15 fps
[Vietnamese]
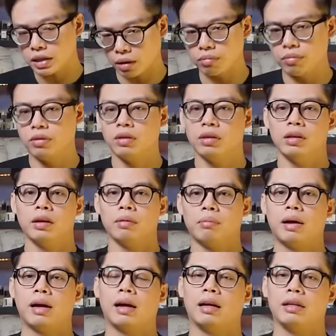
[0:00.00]
trọng
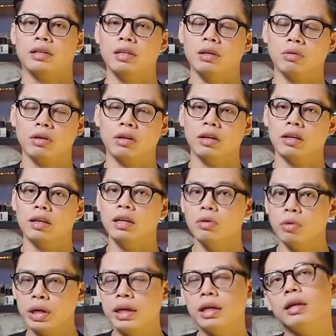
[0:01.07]
mà nhiều người
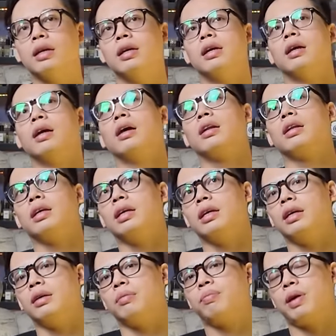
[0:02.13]
lưu ý
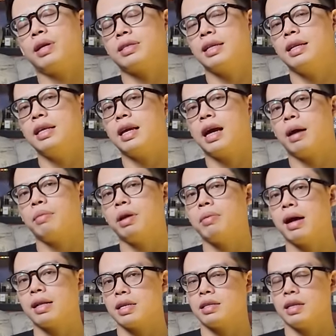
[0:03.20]
thì Basilia
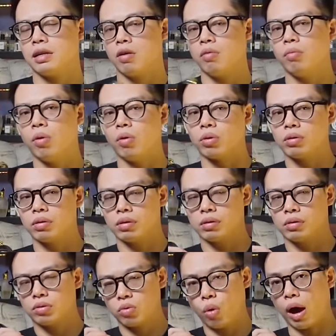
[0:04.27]
13ZZ01
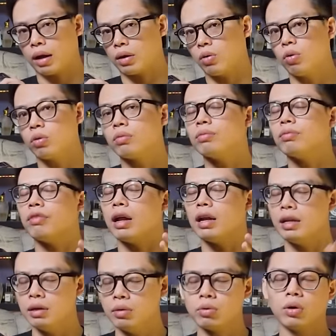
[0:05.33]
tỏa tốt và
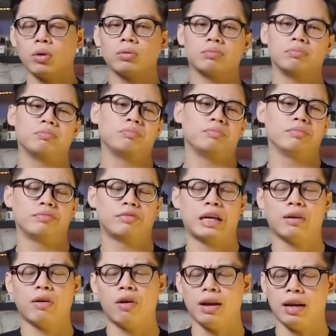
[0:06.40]
lưu tốt phải
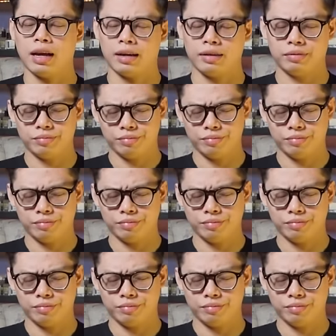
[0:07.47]
nói là